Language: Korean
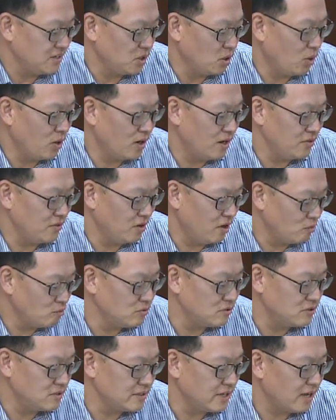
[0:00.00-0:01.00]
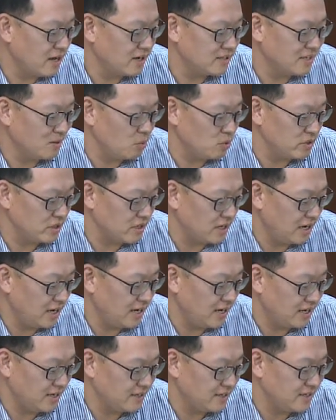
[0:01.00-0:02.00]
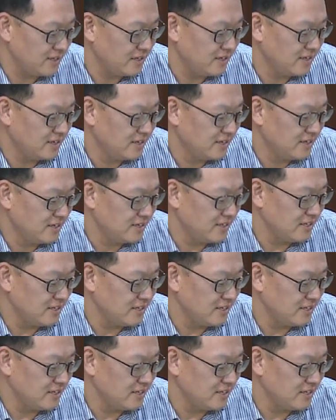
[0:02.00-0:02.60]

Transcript: 영화가 너무 흥행하다 보니까 네.